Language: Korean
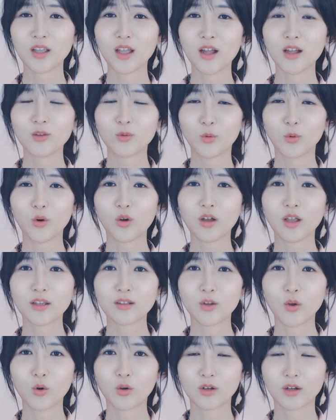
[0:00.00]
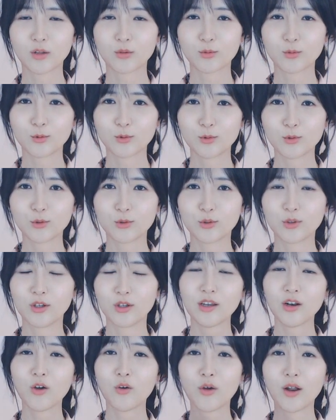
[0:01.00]
최대한 노력해서 그래도
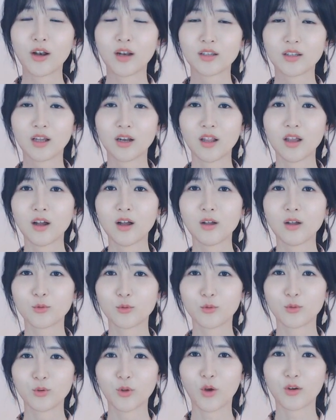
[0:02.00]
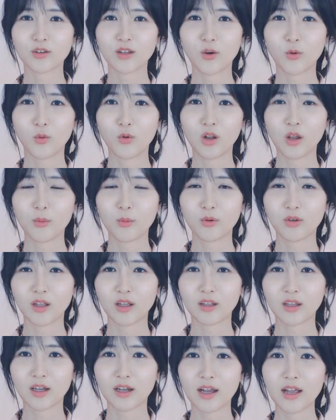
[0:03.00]
체력 관리 잘 해가지고 영상 올려볼
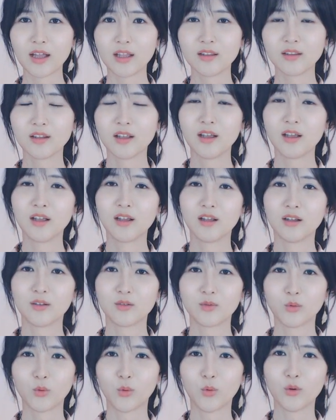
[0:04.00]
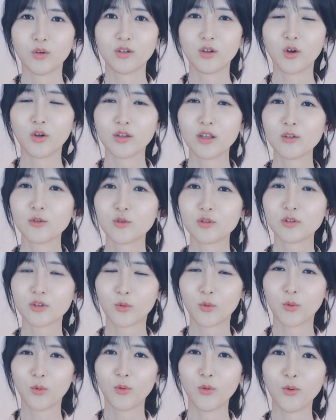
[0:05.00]
테니까 또
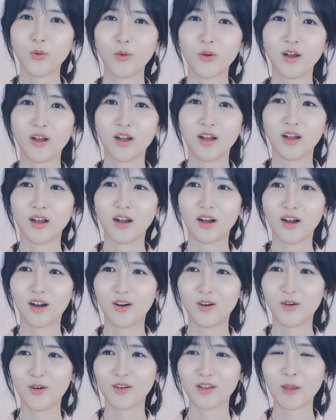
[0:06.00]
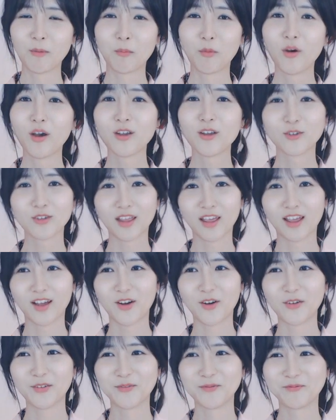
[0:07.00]
응원해주시고 어,
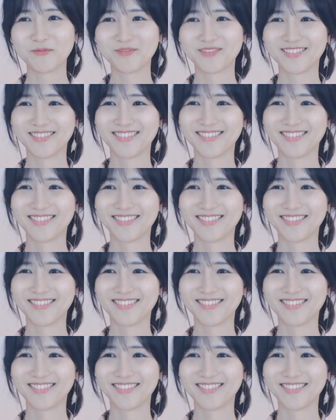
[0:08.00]
예뻐해주세요.